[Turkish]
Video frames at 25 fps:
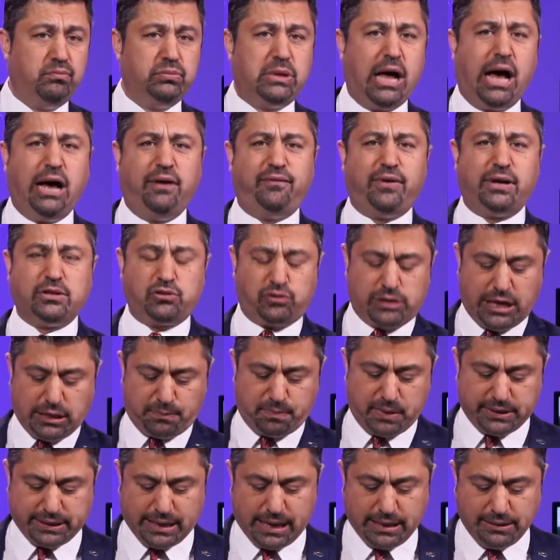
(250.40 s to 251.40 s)
Daha fazla
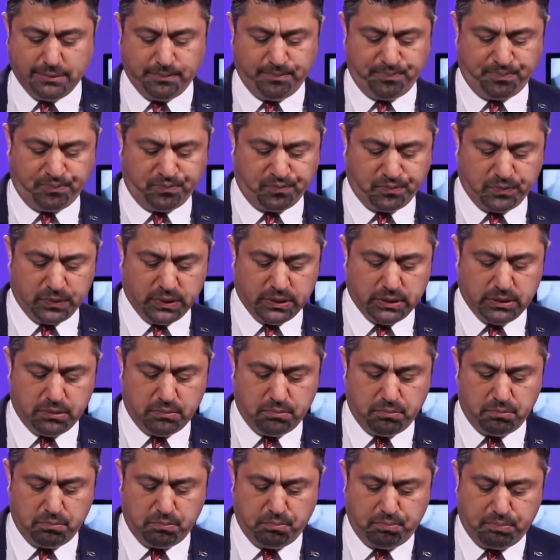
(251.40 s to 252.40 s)
uzatmadan
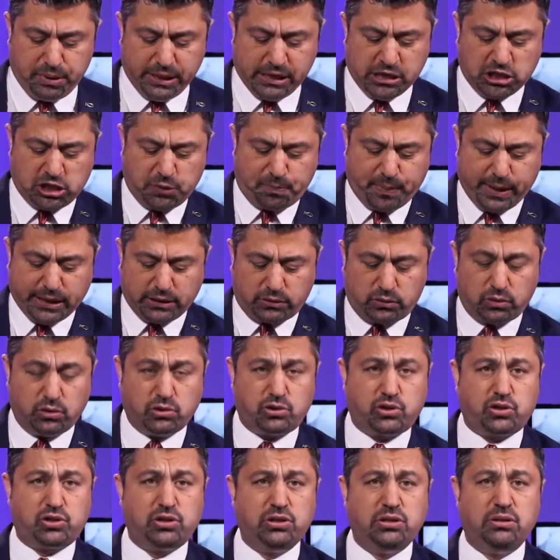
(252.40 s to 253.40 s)
1.
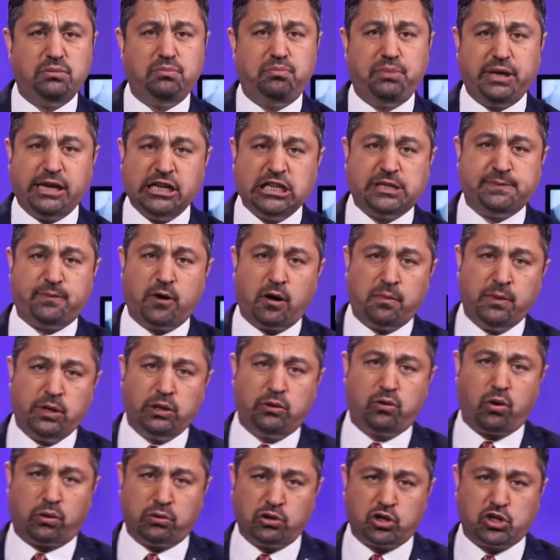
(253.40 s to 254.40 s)
Petrus'un 1.
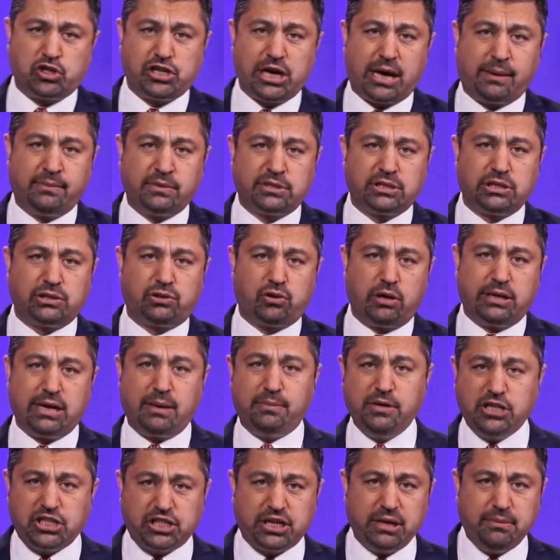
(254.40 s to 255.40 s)
bölümünü konuşacağımızı
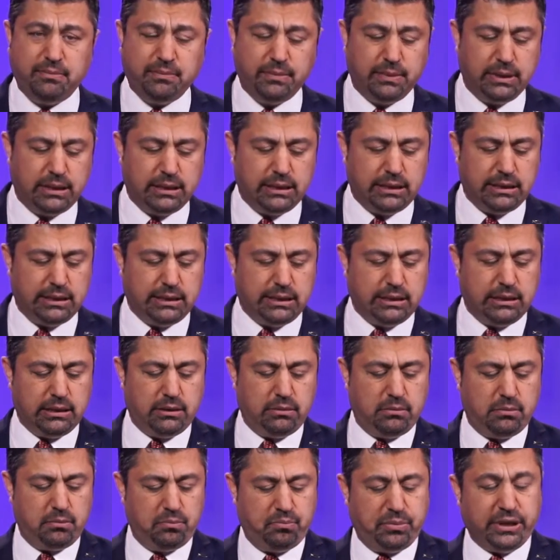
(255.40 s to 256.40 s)
söylemiştim.
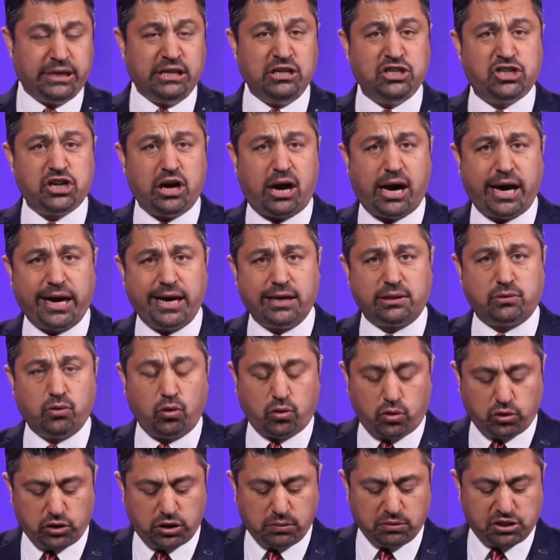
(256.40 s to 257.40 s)
1. ayet
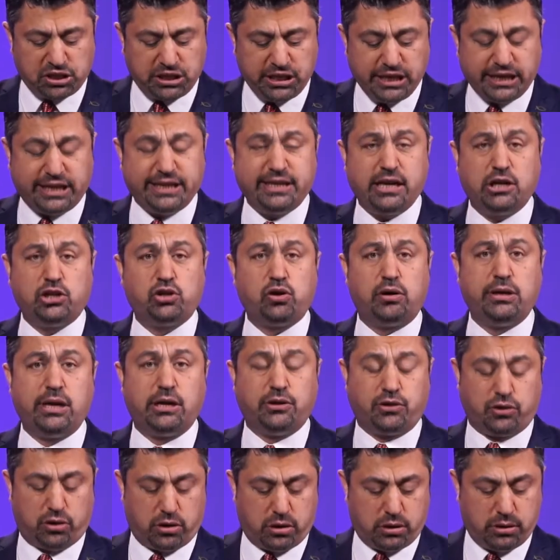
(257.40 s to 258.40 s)
okudum. Şimdi 2'de
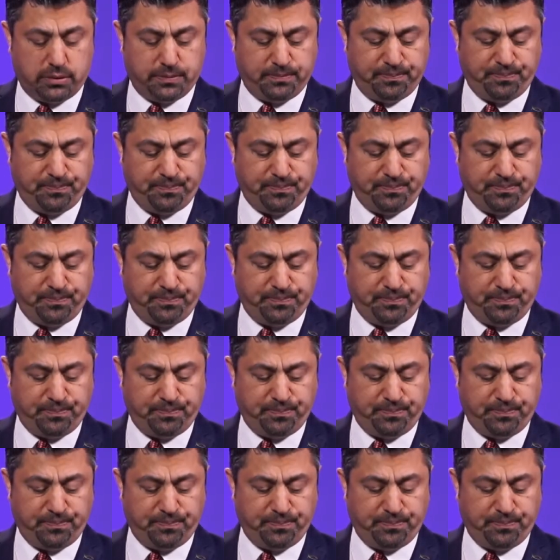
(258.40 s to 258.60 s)
şöyle diyor.